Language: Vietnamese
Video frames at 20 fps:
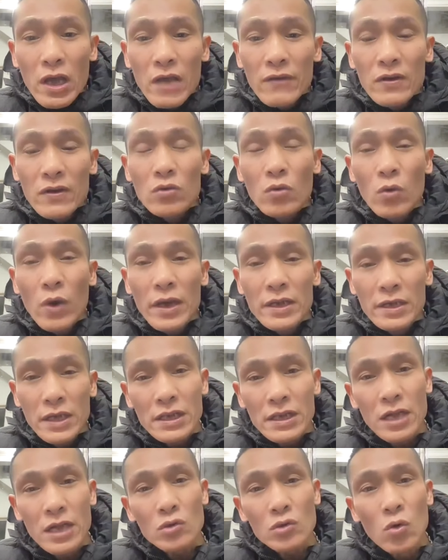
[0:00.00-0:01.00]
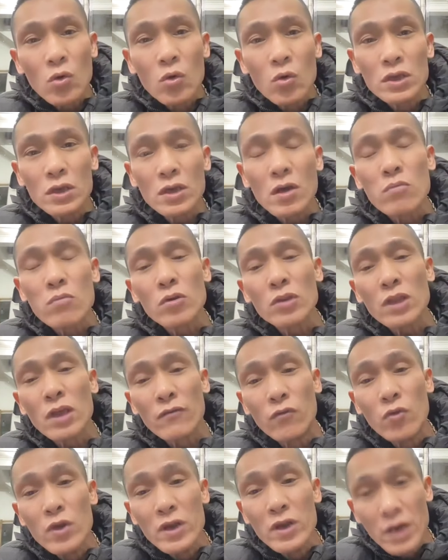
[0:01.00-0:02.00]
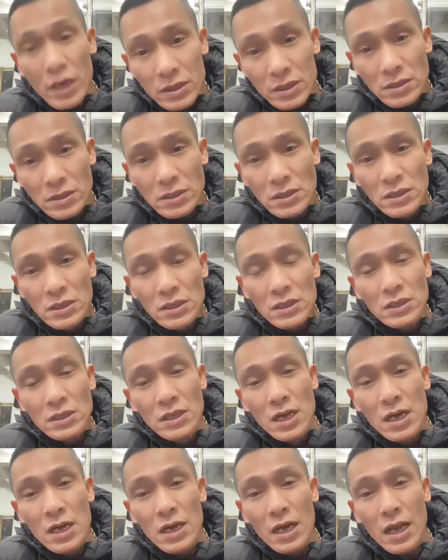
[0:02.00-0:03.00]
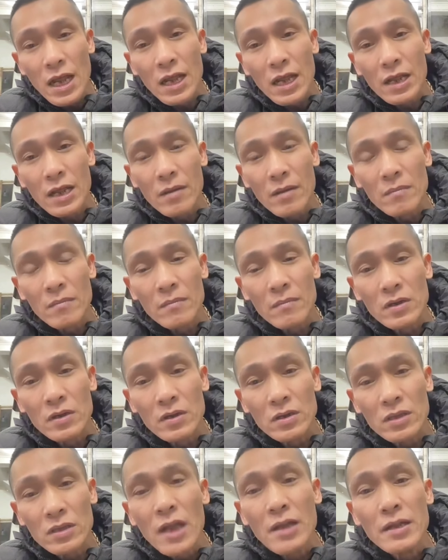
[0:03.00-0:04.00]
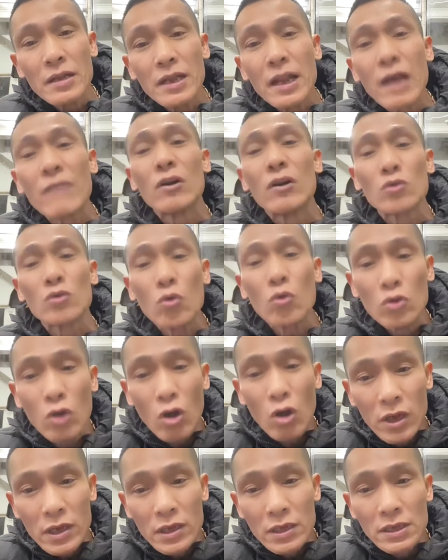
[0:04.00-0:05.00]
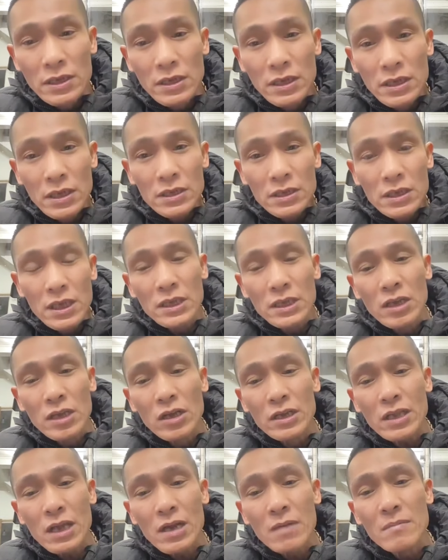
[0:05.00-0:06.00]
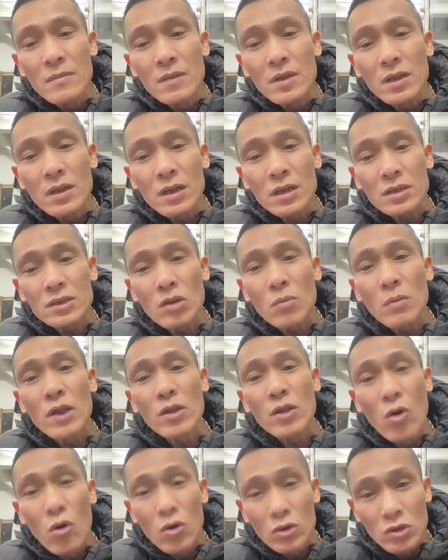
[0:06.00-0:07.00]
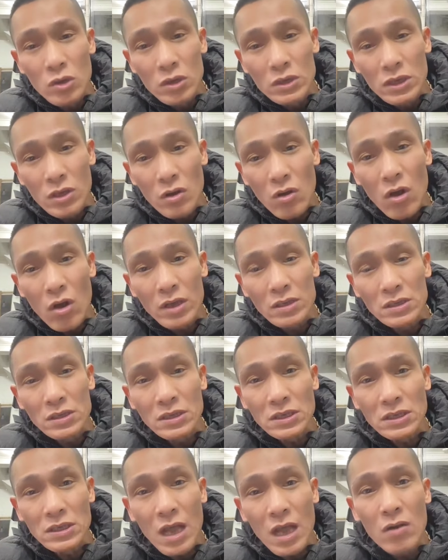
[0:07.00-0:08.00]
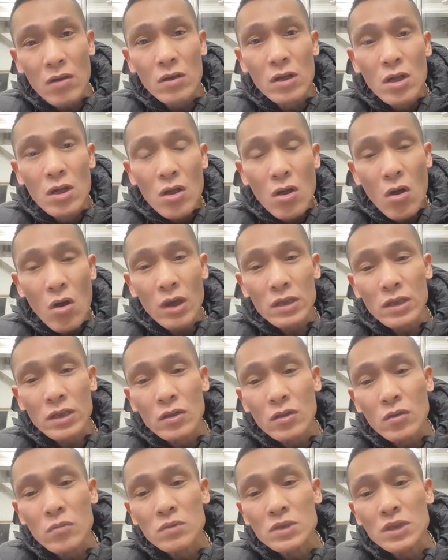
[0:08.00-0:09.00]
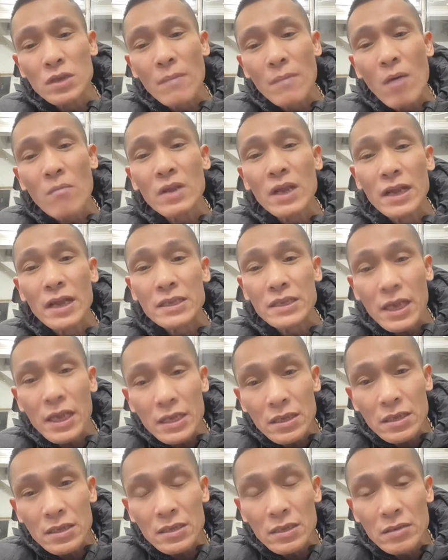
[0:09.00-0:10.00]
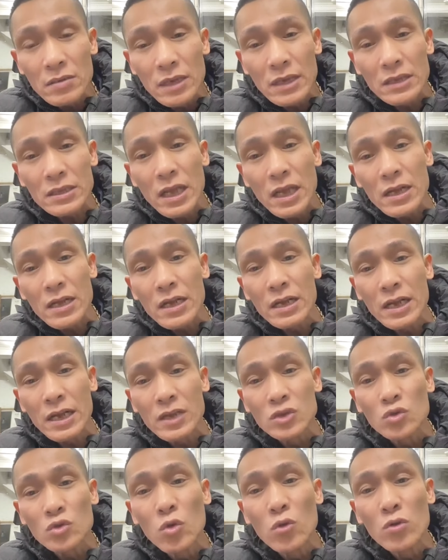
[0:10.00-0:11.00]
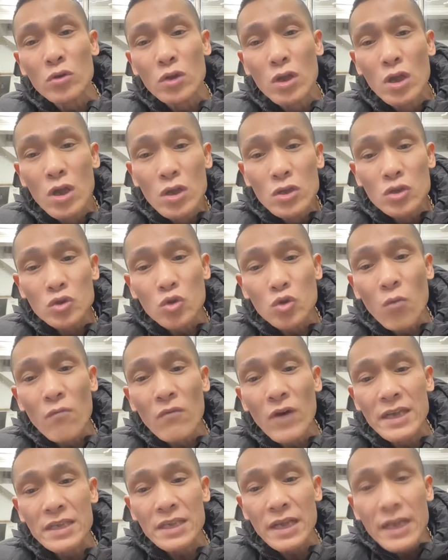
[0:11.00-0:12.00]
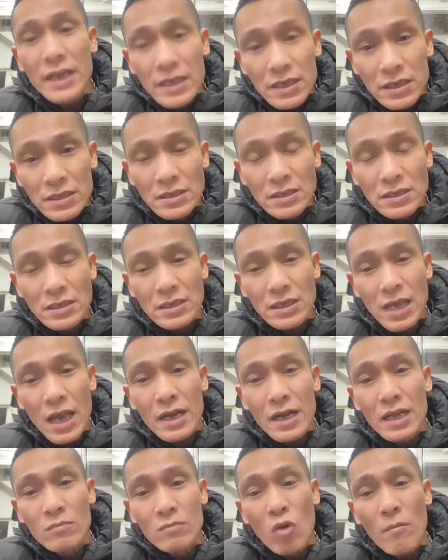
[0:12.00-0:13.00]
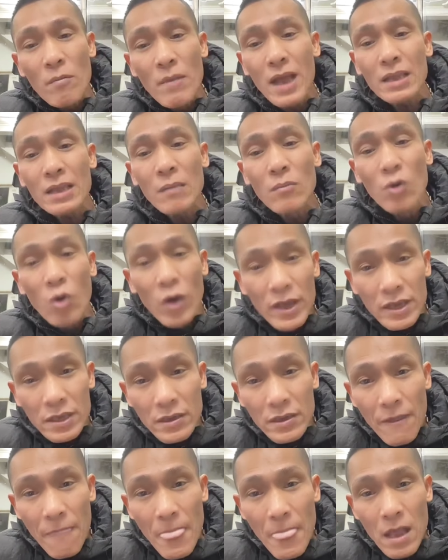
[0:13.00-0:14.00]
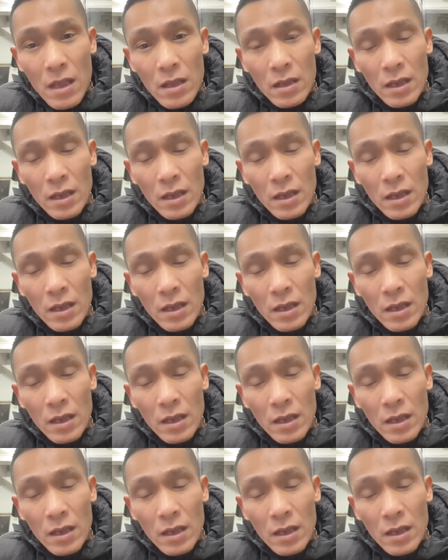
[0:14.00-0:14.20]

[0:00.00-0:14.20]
ok vân quyền nhá nhà tù thì không có thể vui được nhưng là thân thì đã bỏ tù rồi thế thì người ta đã uh, trong cảnh khổ rồi thì họ thì sao họ thì cũng chỉ mong là ngày tết ngày tết là ngày xung xung vầy gia đình gia đình bố mẹ thăm nuôi